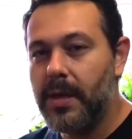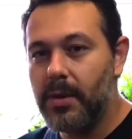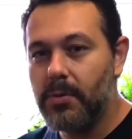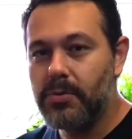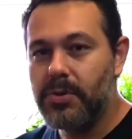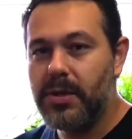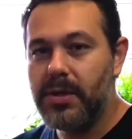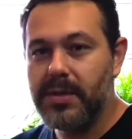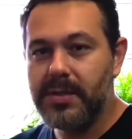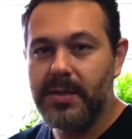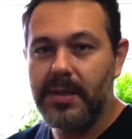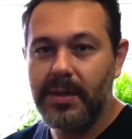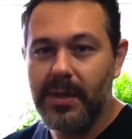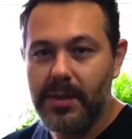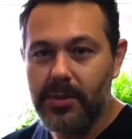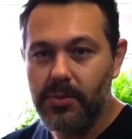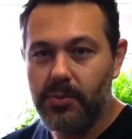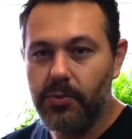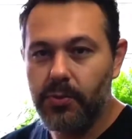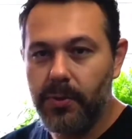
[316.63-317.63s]
eu utilizei
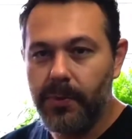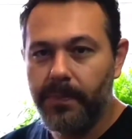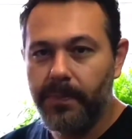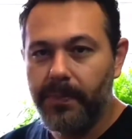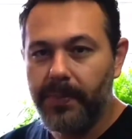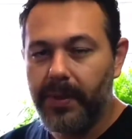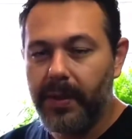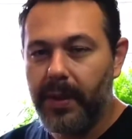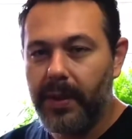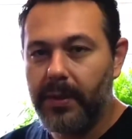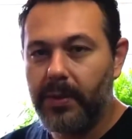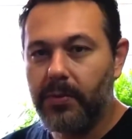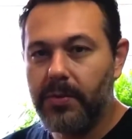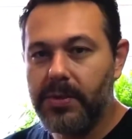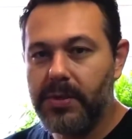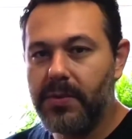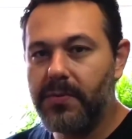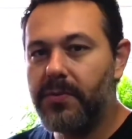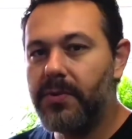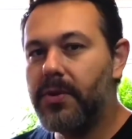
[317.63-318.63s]
da Tour.
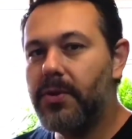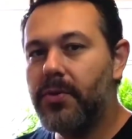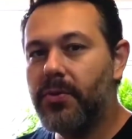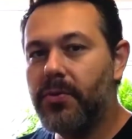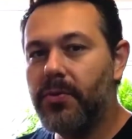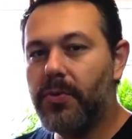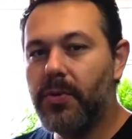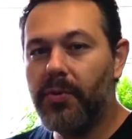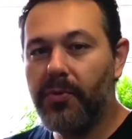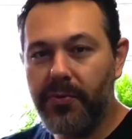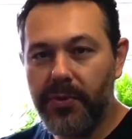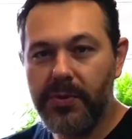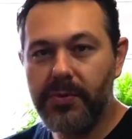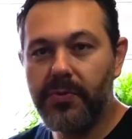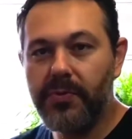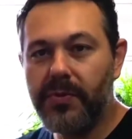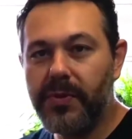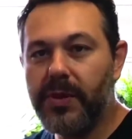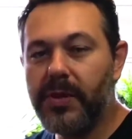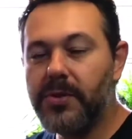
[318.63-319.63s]
Inclusive eu, eu fiz
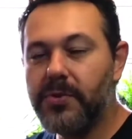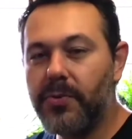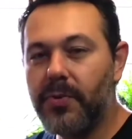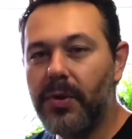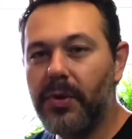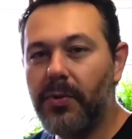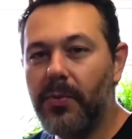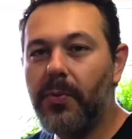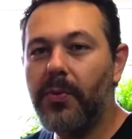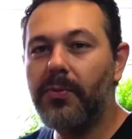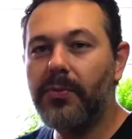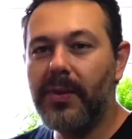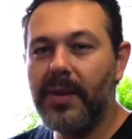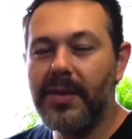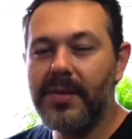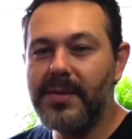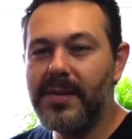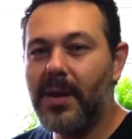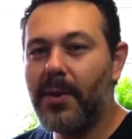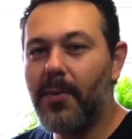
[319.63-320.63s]
um vídeo quando eu
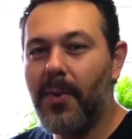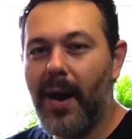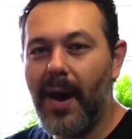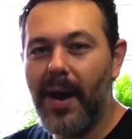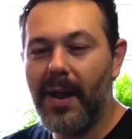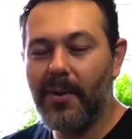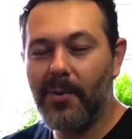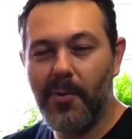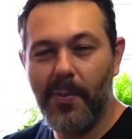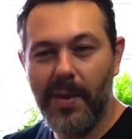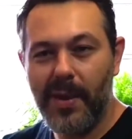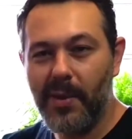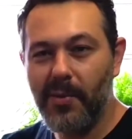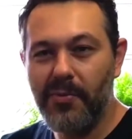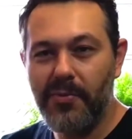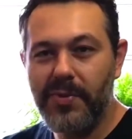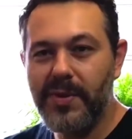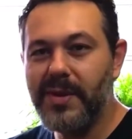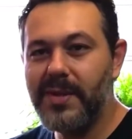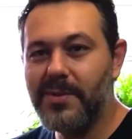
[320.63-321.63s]
montei esse aquário, como é que eu
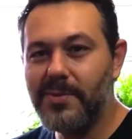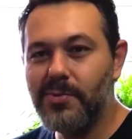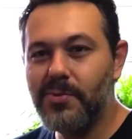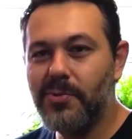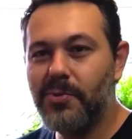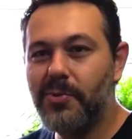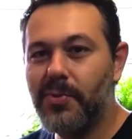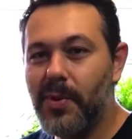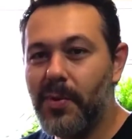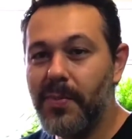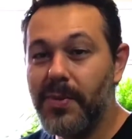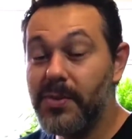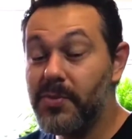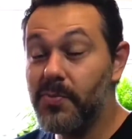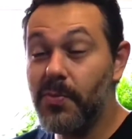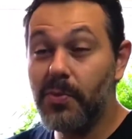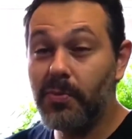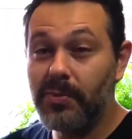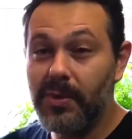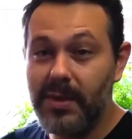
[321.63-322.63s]
fiz, tudo. Eu
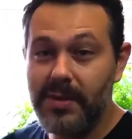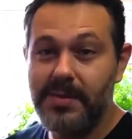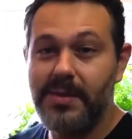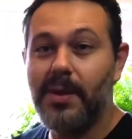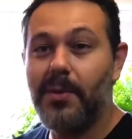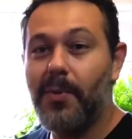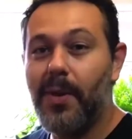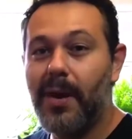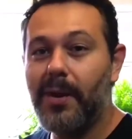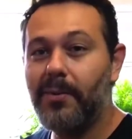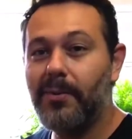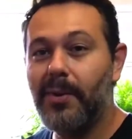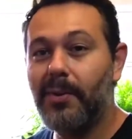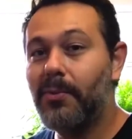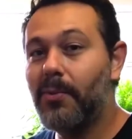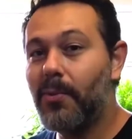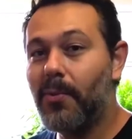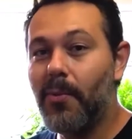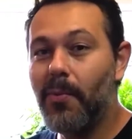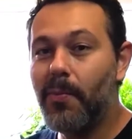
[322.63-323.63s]
mesmo montei esse aquário, tá?
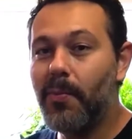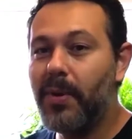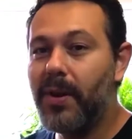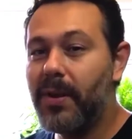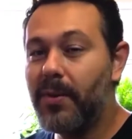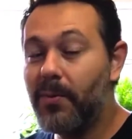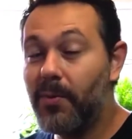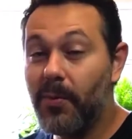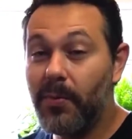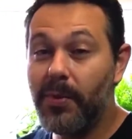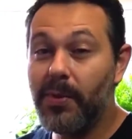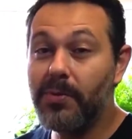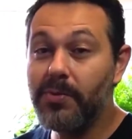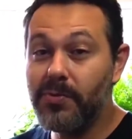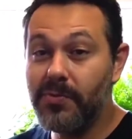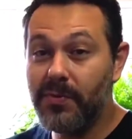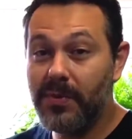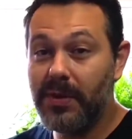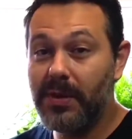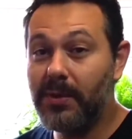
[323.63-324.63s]
não comprei, eu comprei
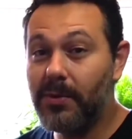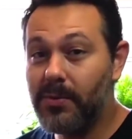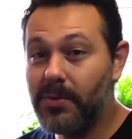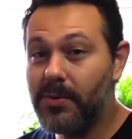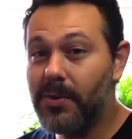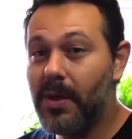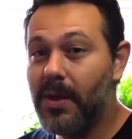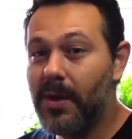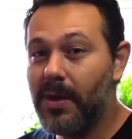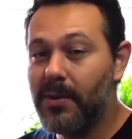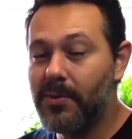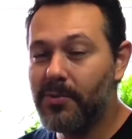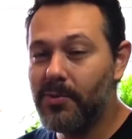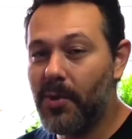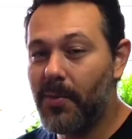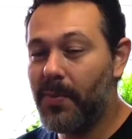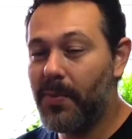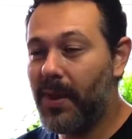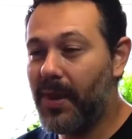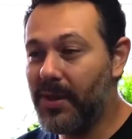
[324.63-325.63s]
os vidros
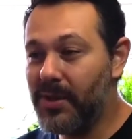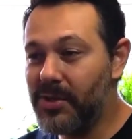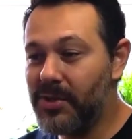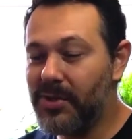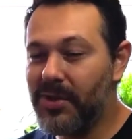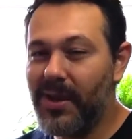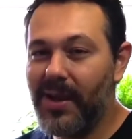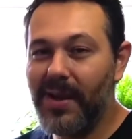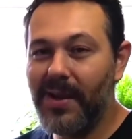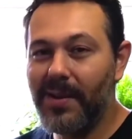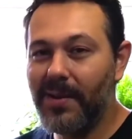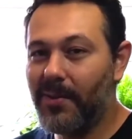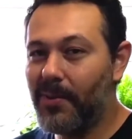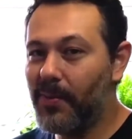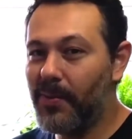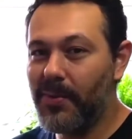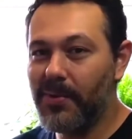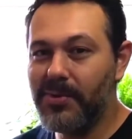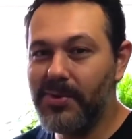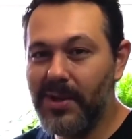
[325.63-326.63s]
somente, né?
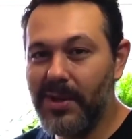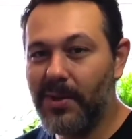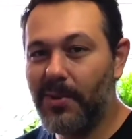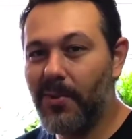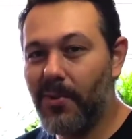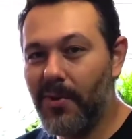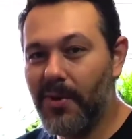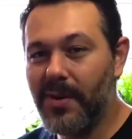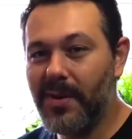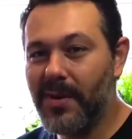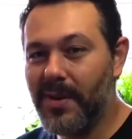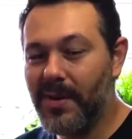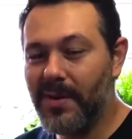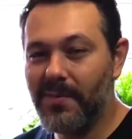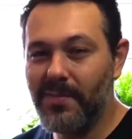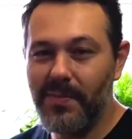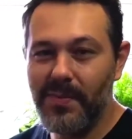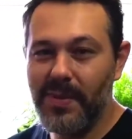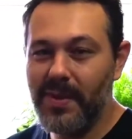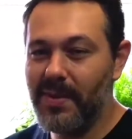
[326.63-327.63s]
comprei o
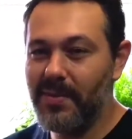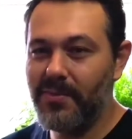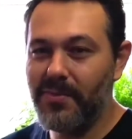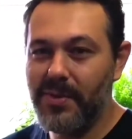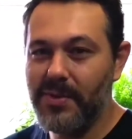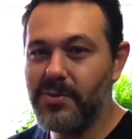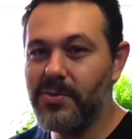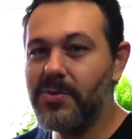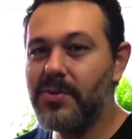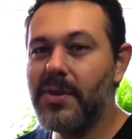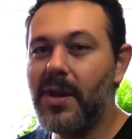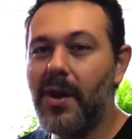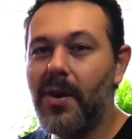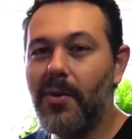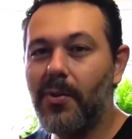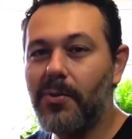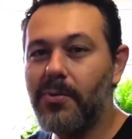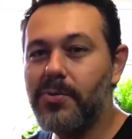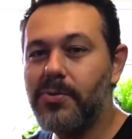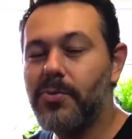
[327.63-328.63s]
silicone e, e, fiz os
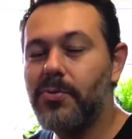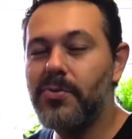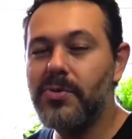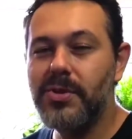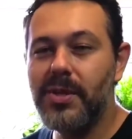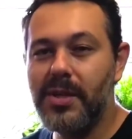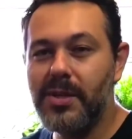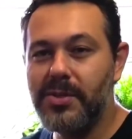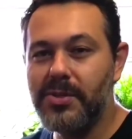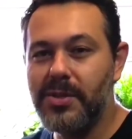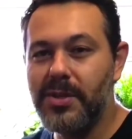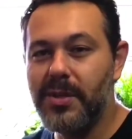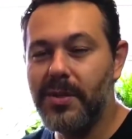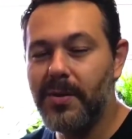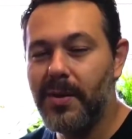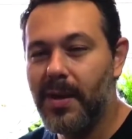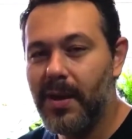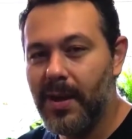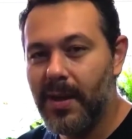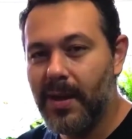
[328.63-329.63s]
cálculos, tudo direitinho
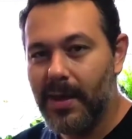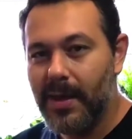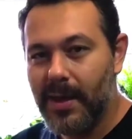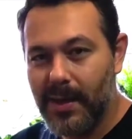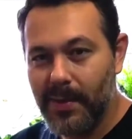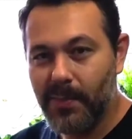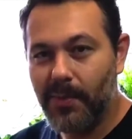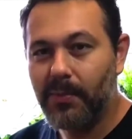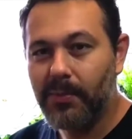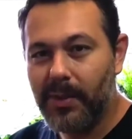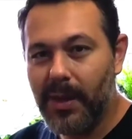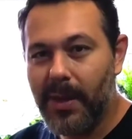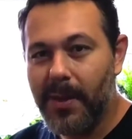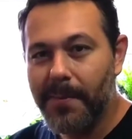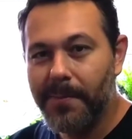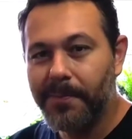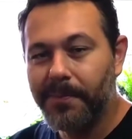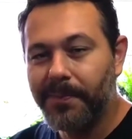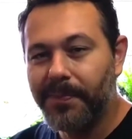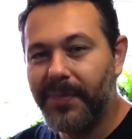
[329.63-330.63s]
e
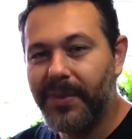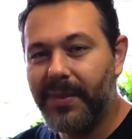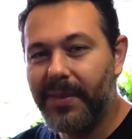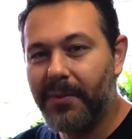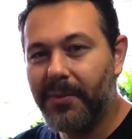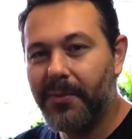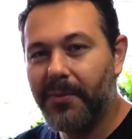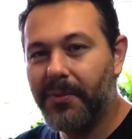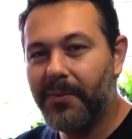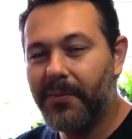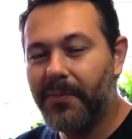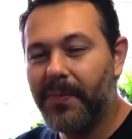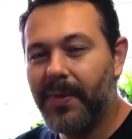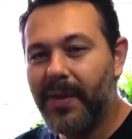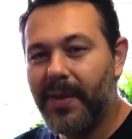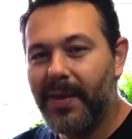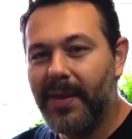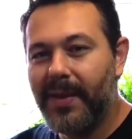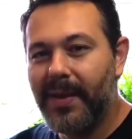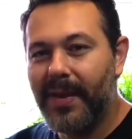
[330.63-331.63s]
montei. Então,
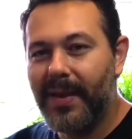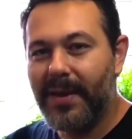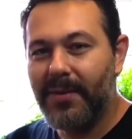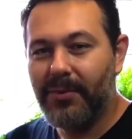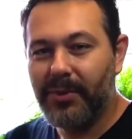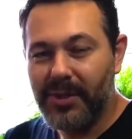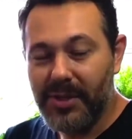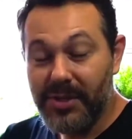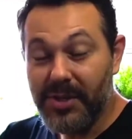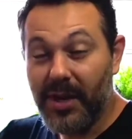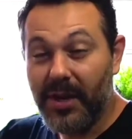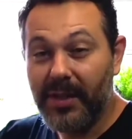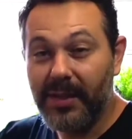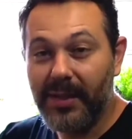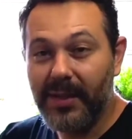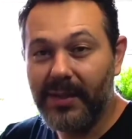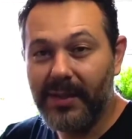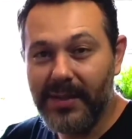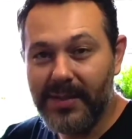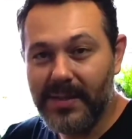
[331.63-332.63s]
é, eu vou deixar aqui
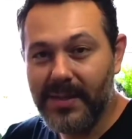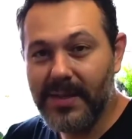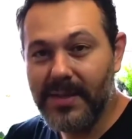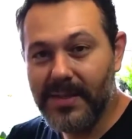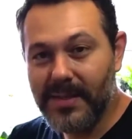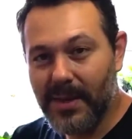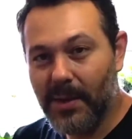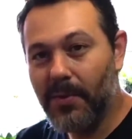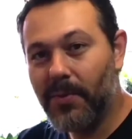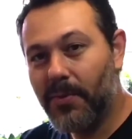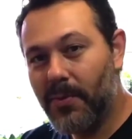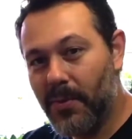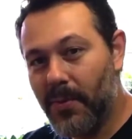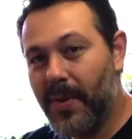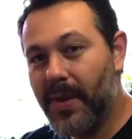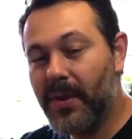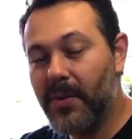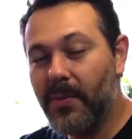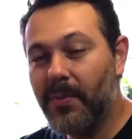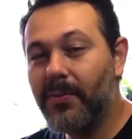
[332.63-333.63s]
na descrição como
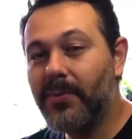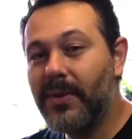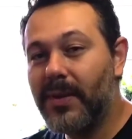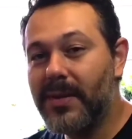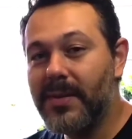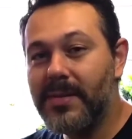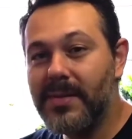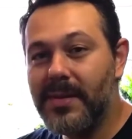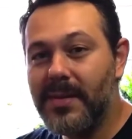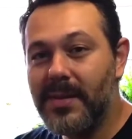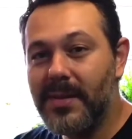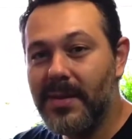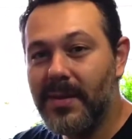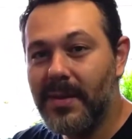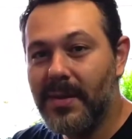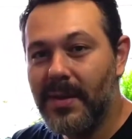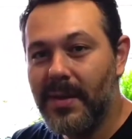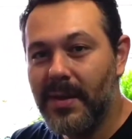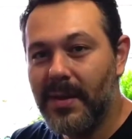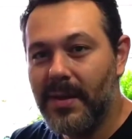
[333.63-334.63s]
é que eu montei esse,
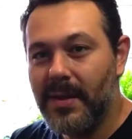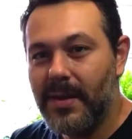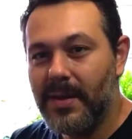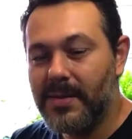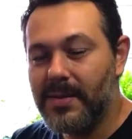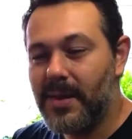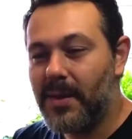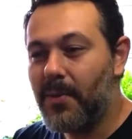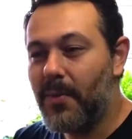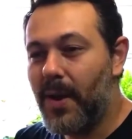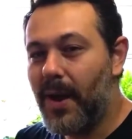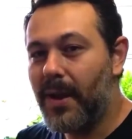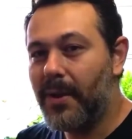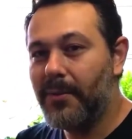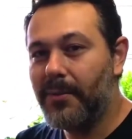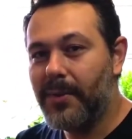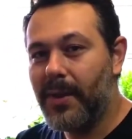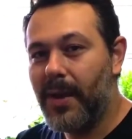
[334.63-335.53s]
esse aquário,